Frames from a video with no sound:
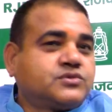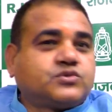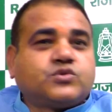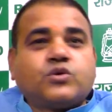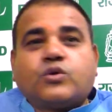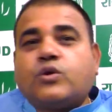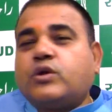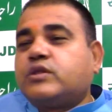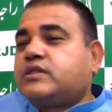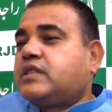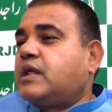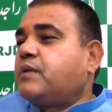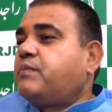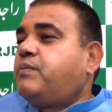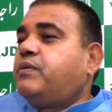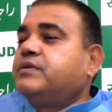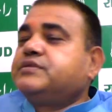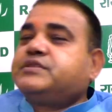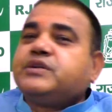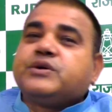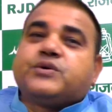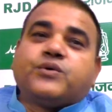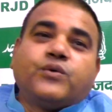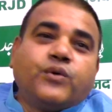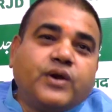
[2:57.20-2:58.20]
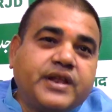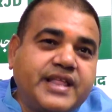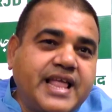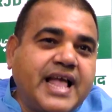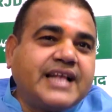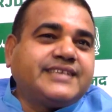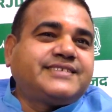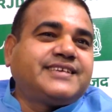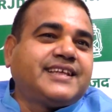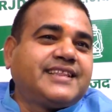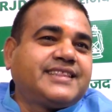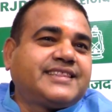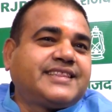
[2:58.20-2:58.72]
दोनों तरफों से गोलियां
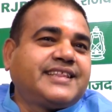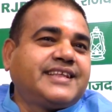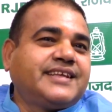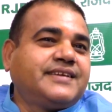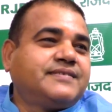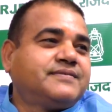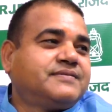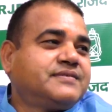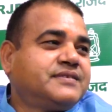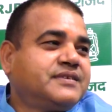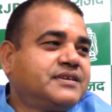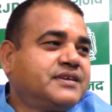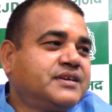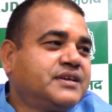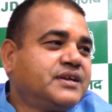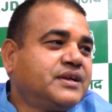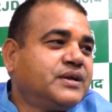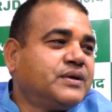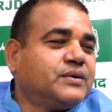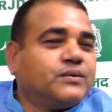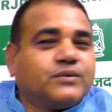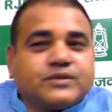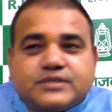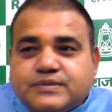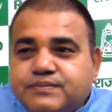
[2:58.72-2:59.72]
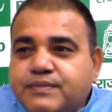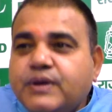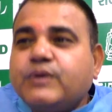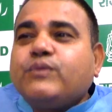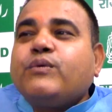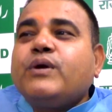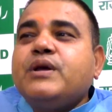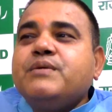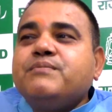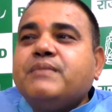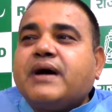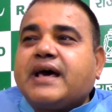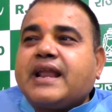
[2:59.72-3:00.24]
चलती उसमें
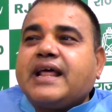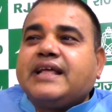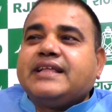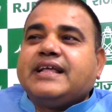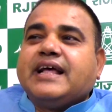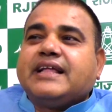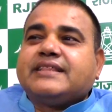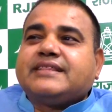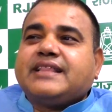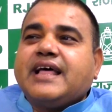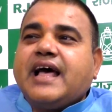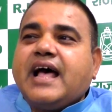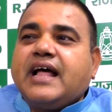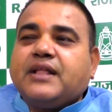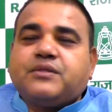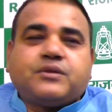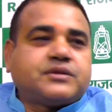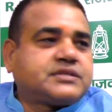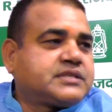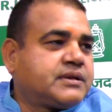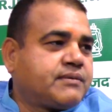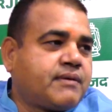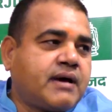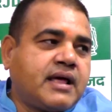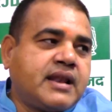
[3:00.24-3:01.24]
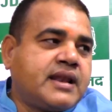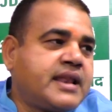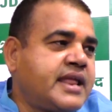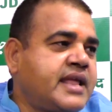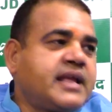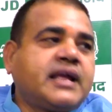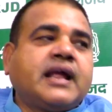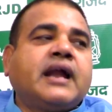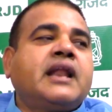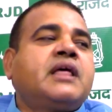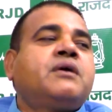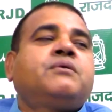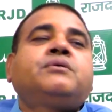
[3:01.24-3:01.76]
कोई मारा जाता तो सवाल नहीं
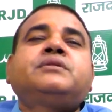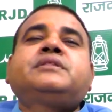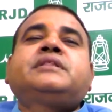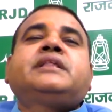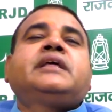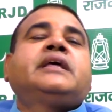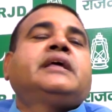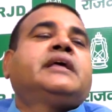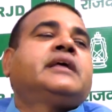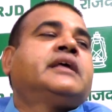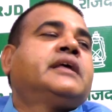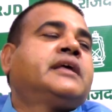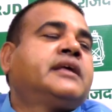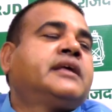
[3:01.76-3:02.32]
खड़े होते